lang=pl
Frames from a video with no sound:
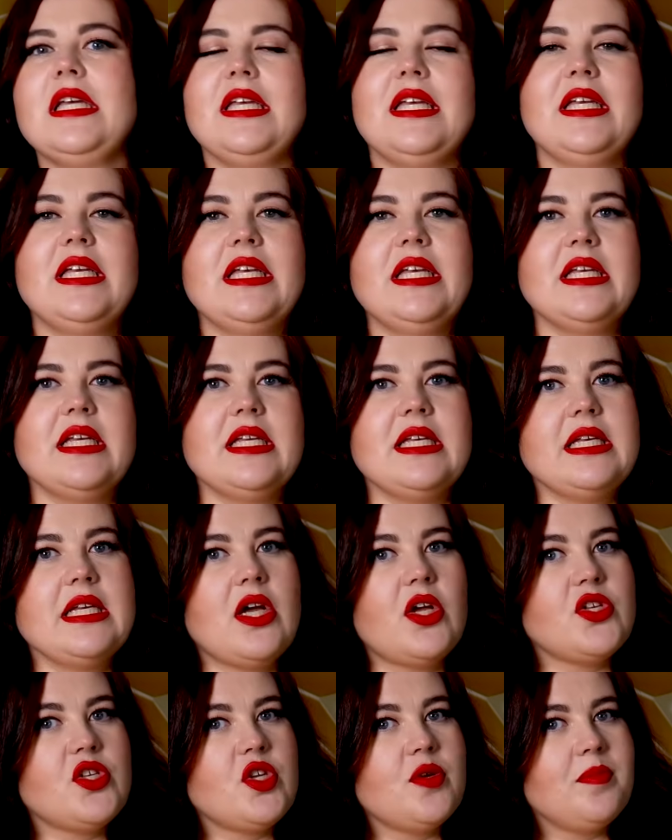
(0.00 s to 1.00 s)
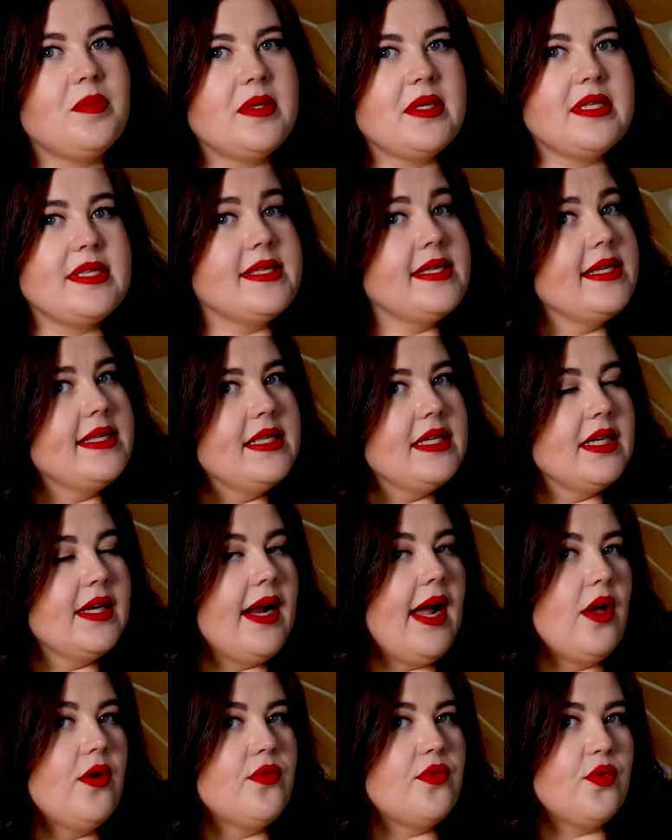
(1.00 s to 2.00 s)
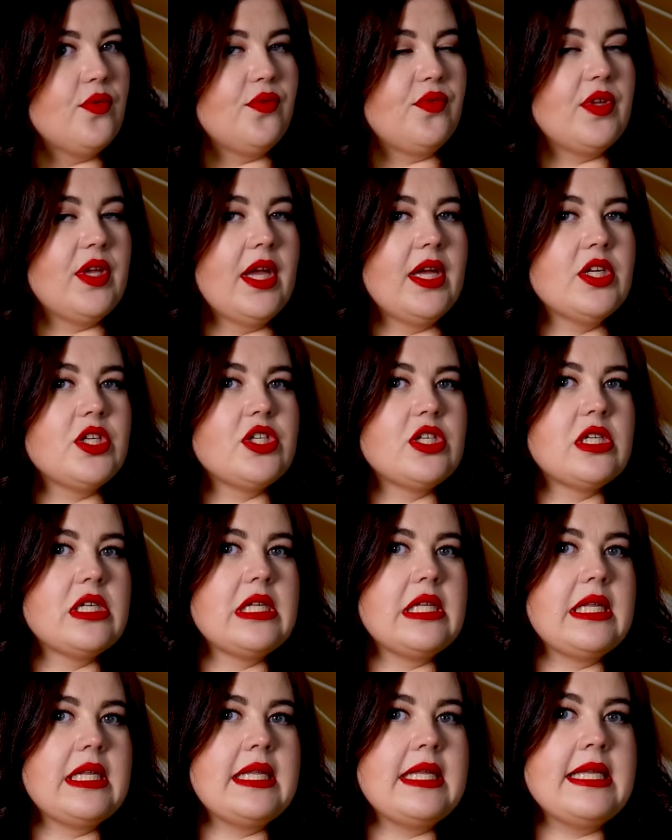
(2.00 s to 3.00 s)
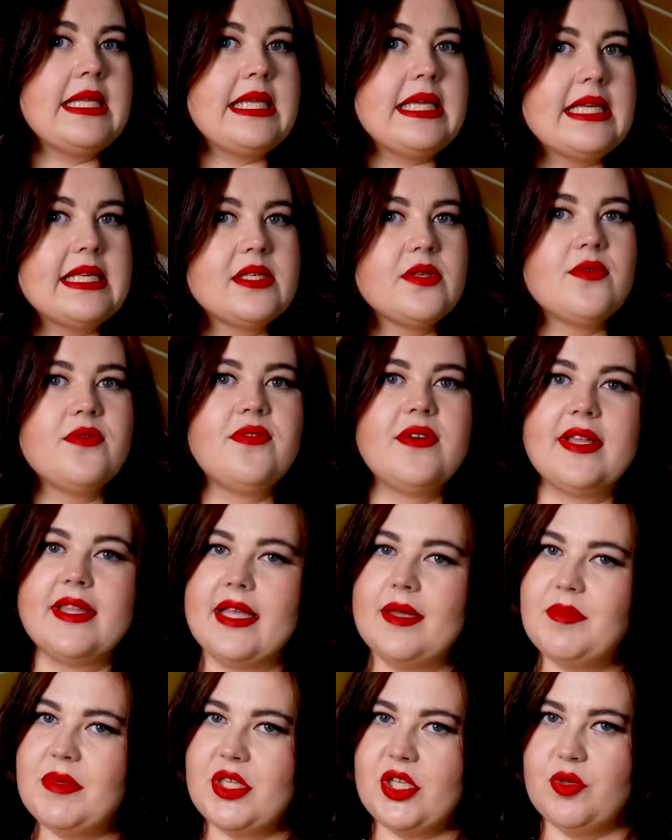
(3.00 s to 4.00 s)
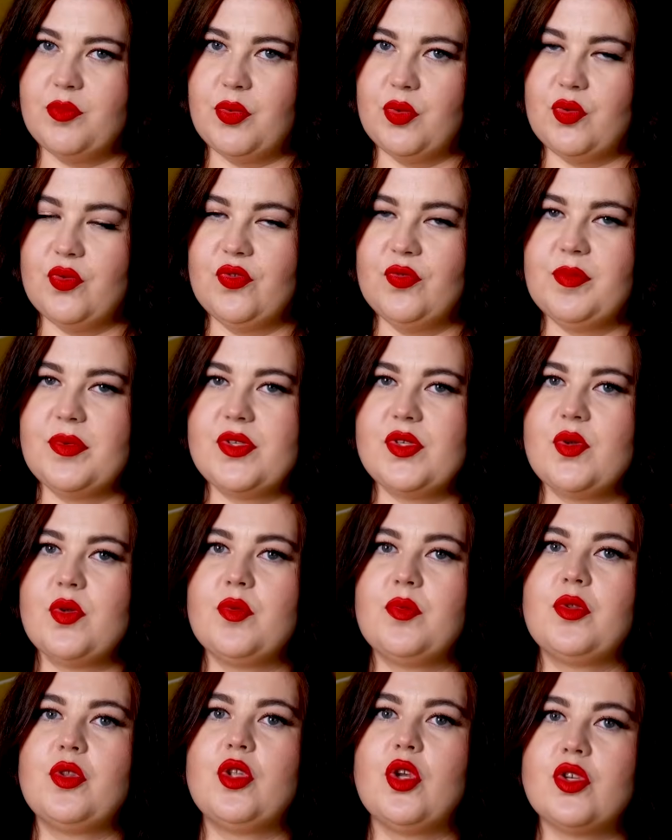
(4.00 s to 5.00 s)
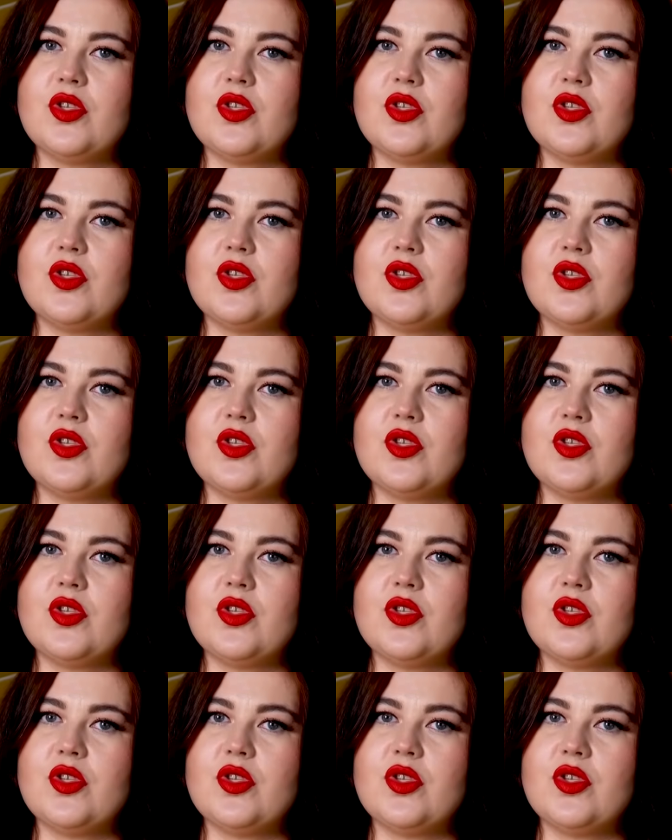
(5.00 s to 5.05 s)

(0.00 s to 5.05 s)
i Osoby z innych krajów również nie są fanami tych butów, bo są